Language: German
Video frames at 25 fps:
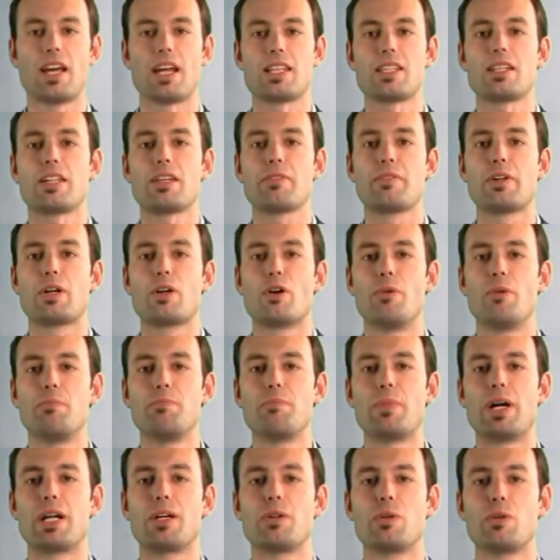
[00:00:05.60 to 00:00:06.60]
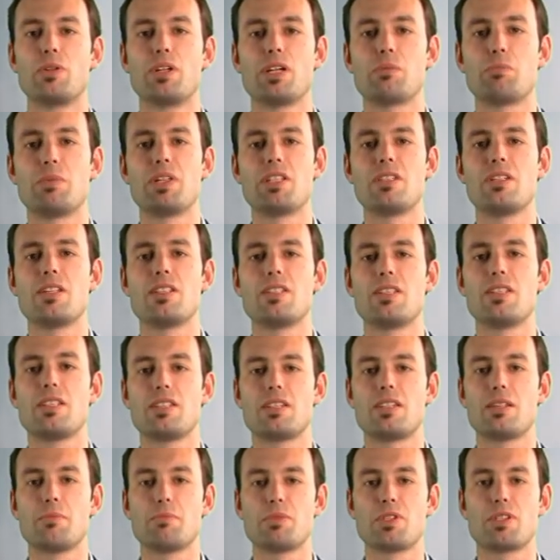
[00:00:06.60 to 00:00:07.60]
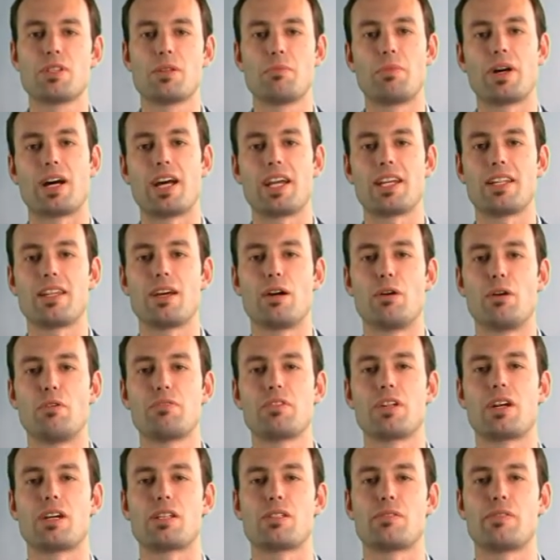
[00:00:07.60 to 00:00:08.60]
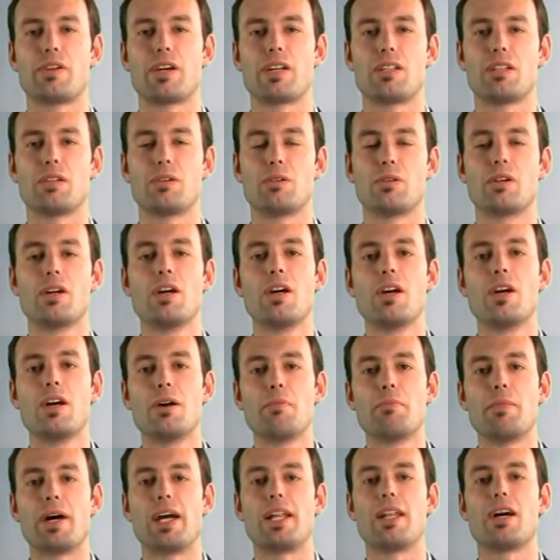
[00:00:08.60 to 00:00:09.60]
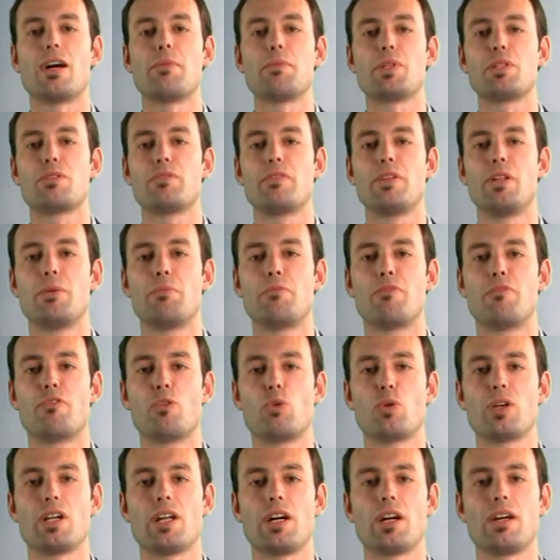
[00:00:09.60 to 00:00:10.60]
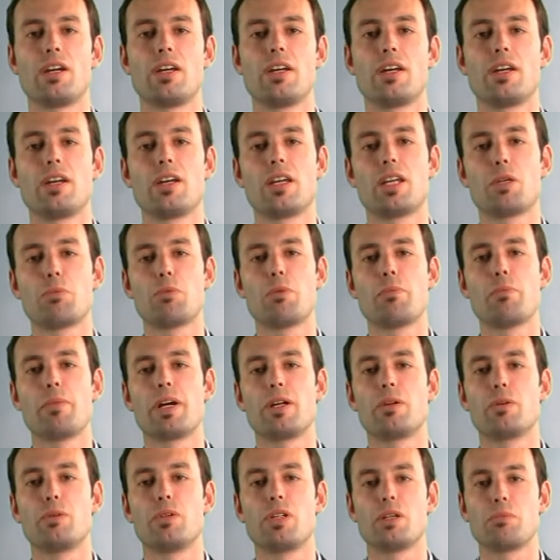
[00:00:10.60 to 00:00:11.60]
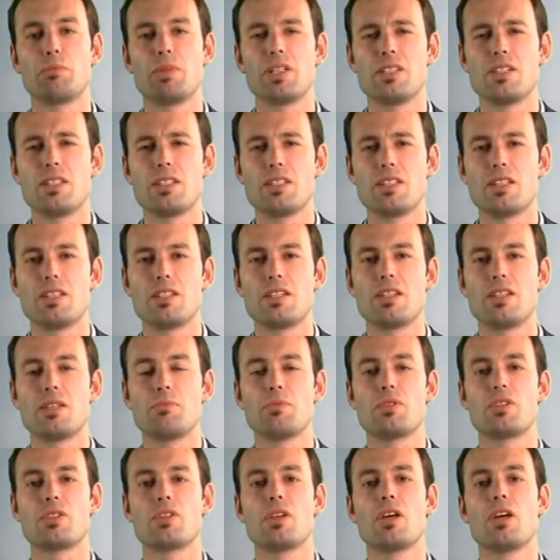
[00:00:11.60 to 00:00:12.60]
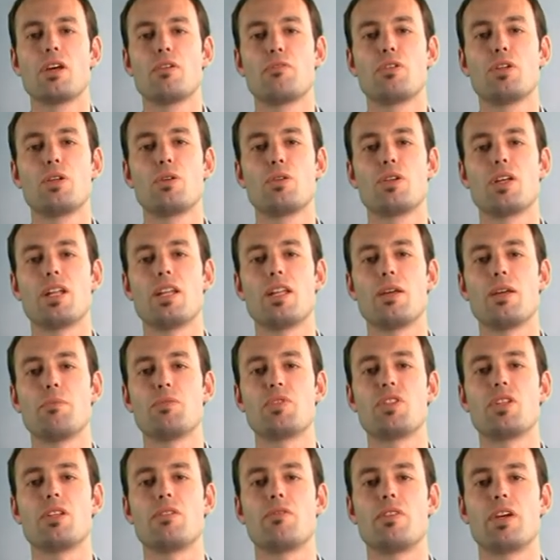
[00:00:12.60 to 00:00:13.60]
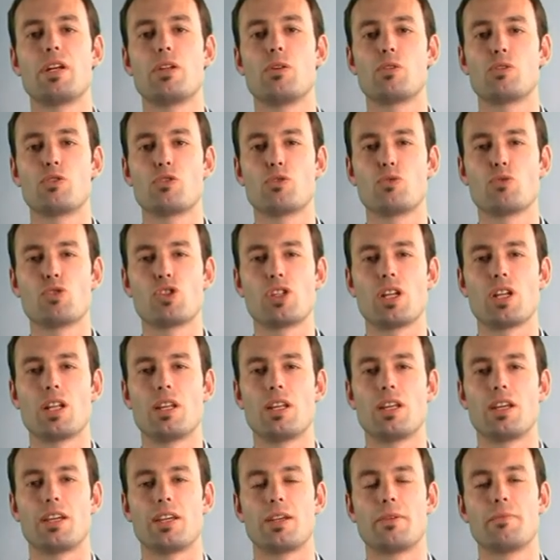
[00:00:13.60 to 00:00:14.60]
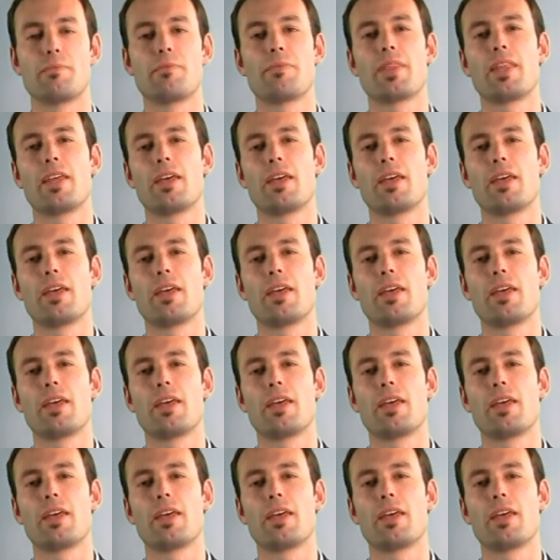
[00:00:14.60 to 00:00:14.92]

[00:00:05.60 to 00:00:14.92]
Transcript: Herzlich willkommen bei Grundig Business Systems im Bereich der Auftragsfertigung. Mein Name ist Philipp Vogler. Ich bin bei Grundig Business Systems für die Unternehmensentwicklung zuständig.